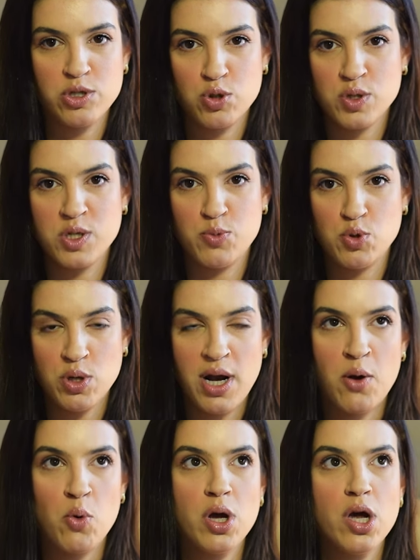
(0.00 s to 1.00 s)

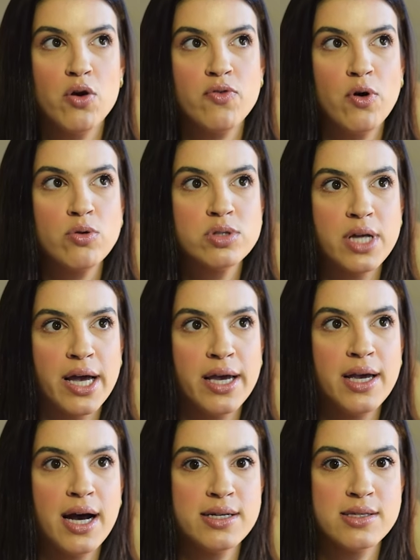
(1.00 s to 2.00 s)
anticoncepcional, eu
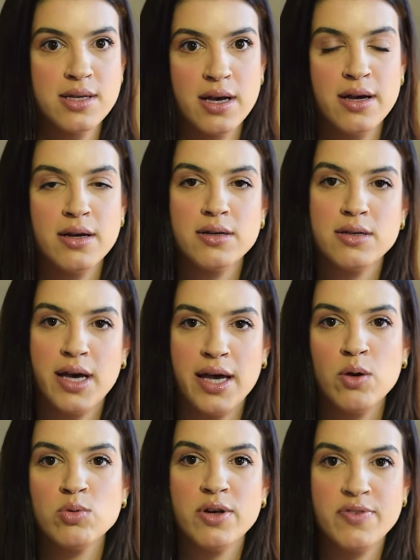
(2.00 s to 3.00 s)
voltei a ser quem
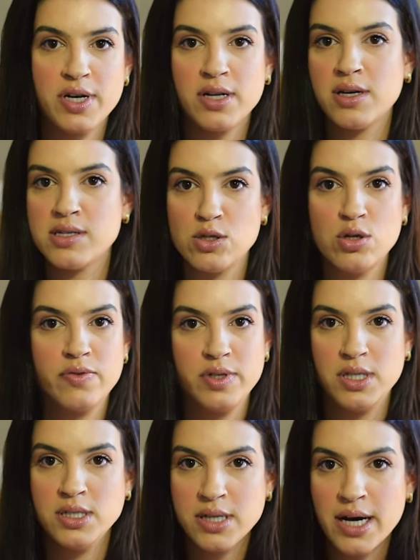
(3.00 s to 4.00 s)
eu deveria ter sido a
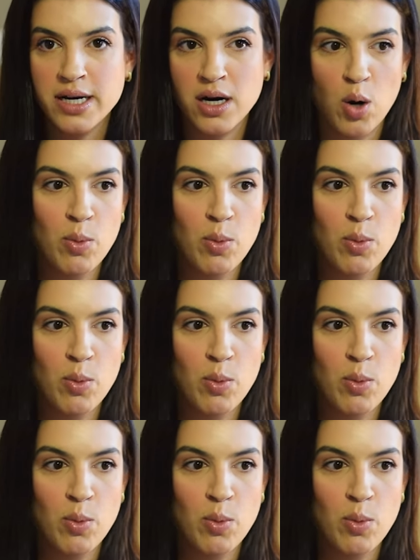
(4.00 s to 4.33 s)
vida inteira.